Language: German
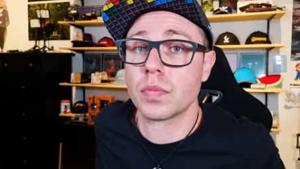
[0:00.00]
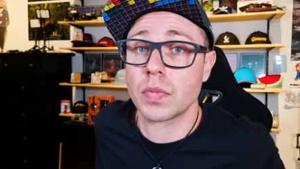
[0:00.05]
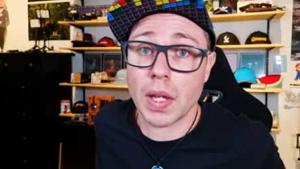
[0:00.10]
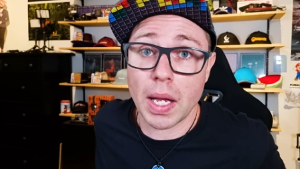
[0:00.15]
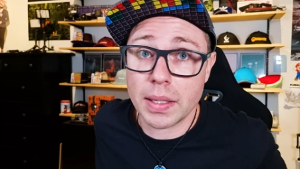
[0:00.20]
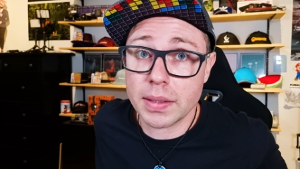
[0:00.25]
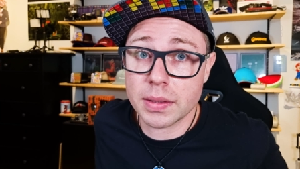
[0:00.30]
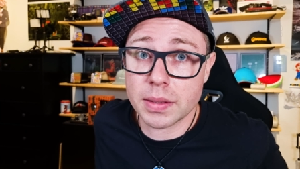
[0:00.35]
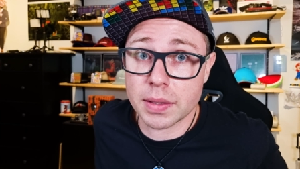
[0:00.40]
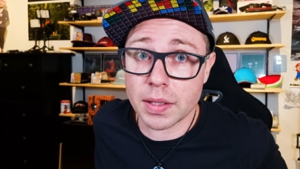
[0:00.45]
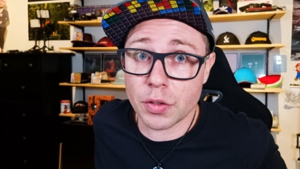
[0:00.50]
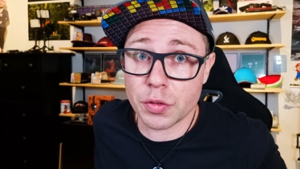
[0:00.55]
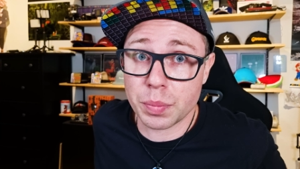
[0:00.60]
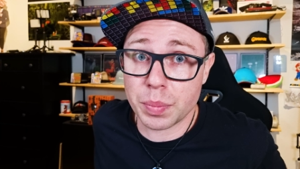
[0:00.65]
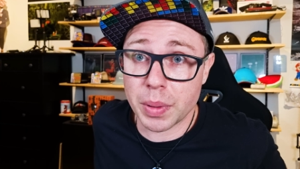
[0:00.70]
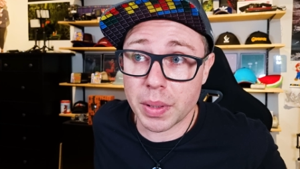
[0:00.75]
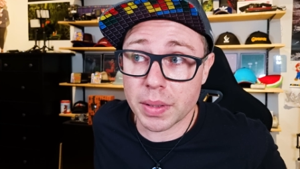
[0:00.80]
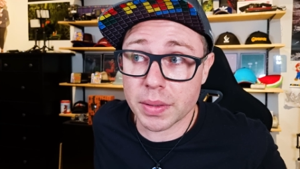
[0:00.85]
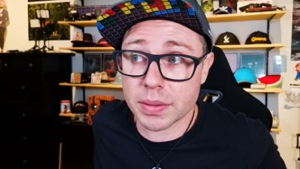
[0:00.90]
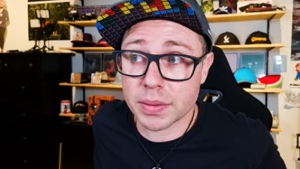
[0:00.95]
30
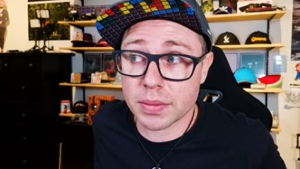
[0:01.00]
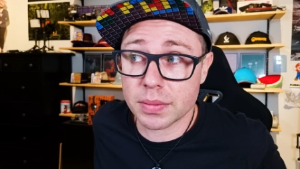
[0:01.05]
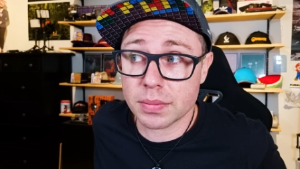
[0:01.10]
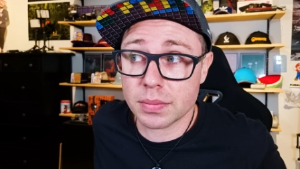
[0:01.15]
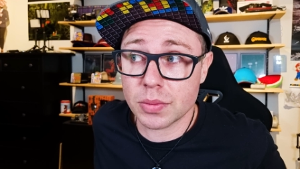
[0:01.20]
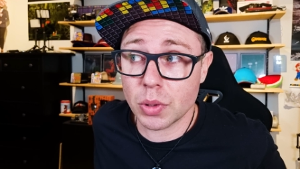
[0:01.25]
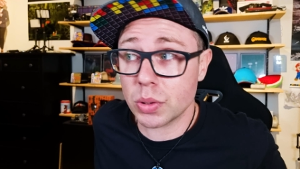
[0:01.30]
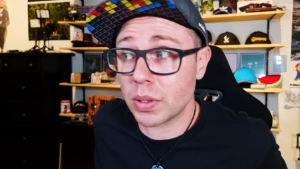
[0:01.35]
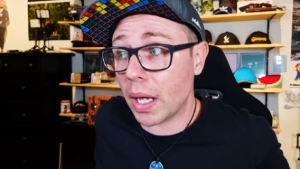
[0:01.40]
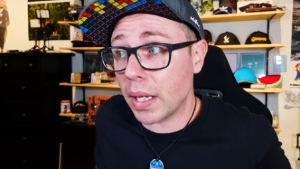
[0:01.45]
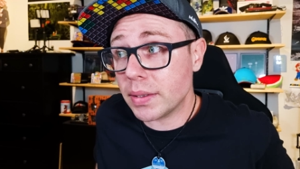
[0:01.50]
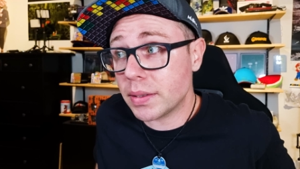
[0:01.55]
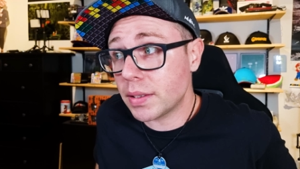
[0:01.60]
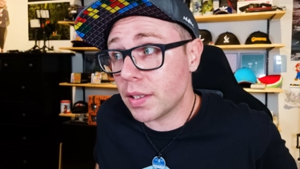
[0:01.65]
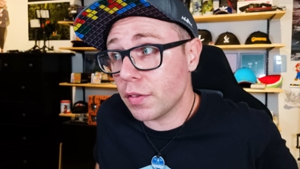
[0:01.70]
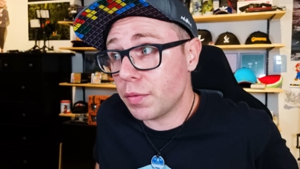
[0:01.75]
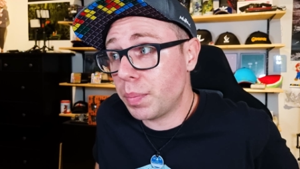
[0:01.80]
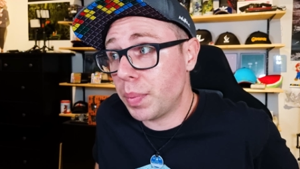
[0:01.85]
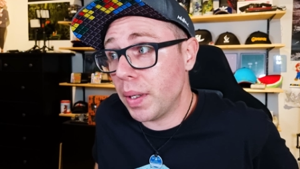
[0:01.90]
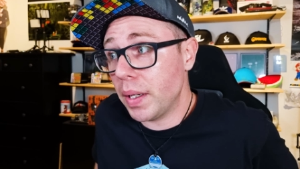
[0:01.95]
FPS. Und
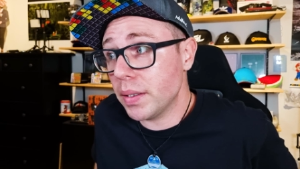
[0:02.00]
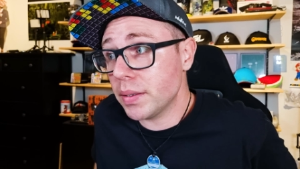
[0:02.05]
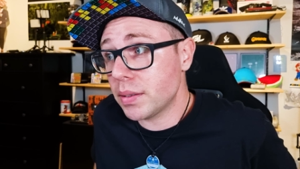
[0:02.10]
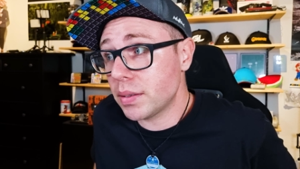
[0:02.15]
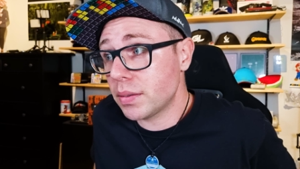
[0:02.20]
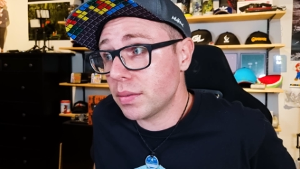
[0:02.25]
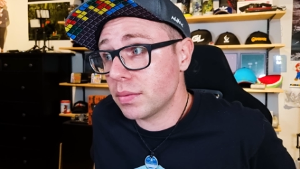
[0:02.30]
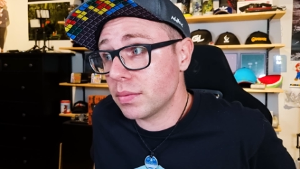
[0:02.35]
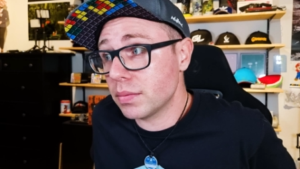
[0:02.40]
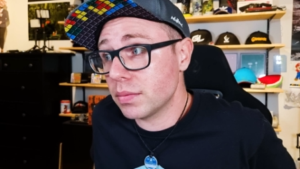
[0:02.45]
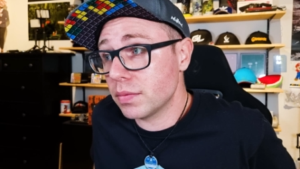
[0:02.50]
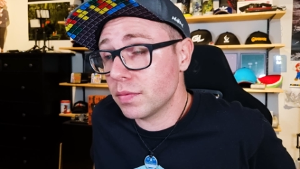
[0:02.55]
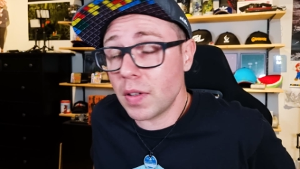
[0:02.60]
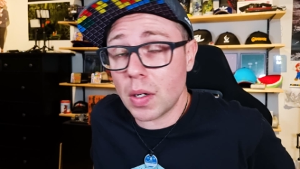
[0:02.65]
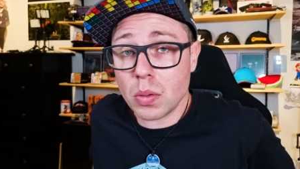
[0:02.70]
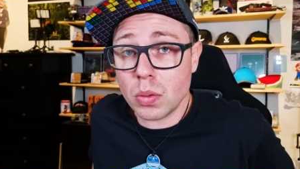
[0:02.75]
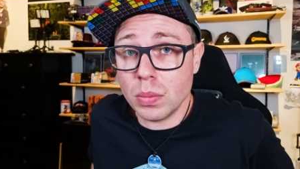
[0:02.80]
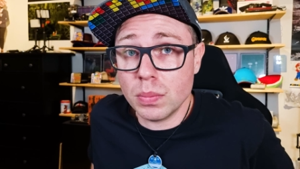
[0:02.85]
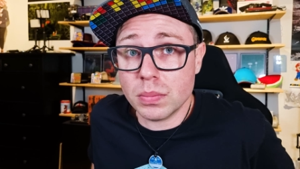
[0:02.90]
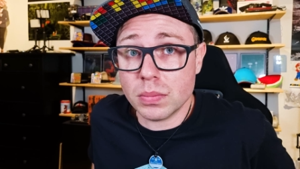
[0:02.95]
30 FPS
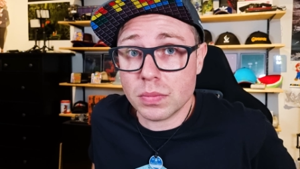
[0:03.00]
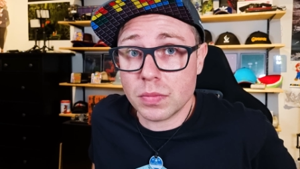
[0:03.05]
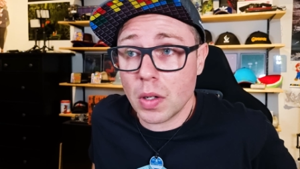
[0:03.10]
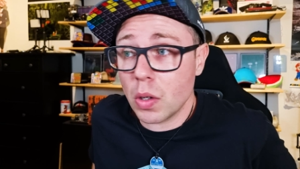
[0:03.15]
Warum?